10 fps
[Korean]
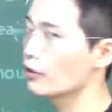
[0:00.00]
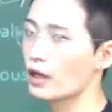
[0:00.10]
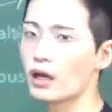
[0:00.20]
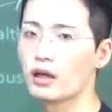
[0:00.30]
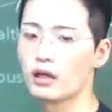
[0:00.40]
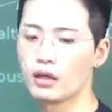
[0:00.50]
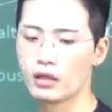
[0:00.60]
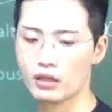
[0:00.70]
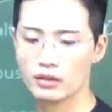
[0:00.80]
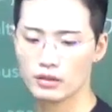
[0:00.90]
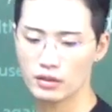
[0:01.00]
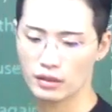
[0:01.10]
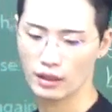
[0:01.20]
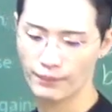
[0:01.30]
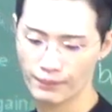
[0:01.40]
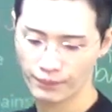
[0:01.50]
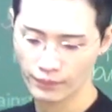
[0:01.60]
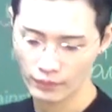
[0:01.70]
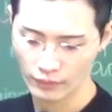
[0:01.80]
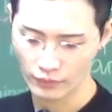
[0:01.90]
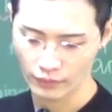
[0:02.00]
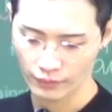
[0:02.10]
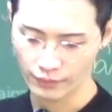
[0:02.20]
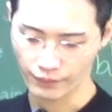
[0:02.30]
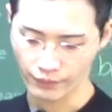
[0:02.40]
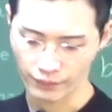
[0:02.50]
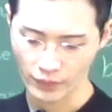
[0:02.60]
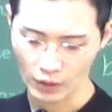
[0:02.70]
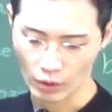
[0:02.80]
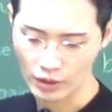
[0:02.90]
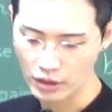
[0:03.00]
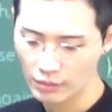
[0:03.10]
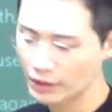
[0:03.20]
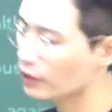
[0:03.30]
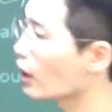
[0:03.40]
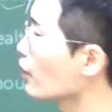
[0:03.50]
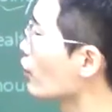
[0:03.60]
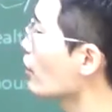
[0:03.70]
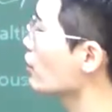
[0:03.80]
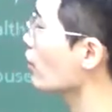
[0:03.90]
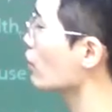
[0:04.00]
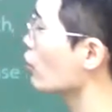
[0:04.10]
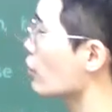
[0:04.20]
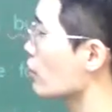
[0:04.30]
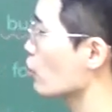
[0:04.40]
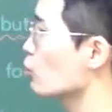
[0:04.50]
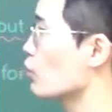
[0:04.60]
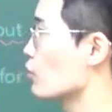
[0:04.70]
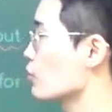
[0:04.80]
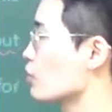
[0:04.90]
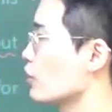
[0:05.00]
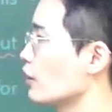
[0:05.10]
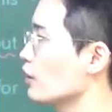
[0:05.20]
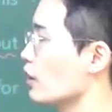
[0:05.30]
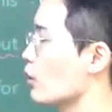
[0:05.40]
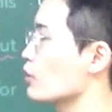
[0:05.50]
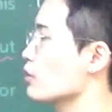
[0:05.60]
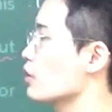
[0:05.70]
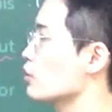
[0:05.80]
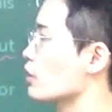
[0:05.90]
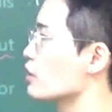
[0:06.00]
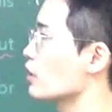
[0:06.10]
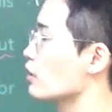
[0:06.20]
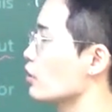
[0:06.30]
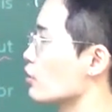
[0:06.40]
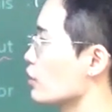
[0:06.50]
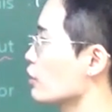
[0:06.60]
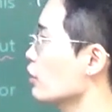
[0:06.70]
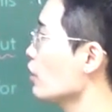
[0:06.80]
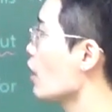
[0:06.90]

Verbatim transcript: 거야 라는 뜻이래 음, 관심이 있다 이렇게 해석해도 괜찮고 뭐 걱정을 한다라고 해석해도 괜찮은데 어쨌든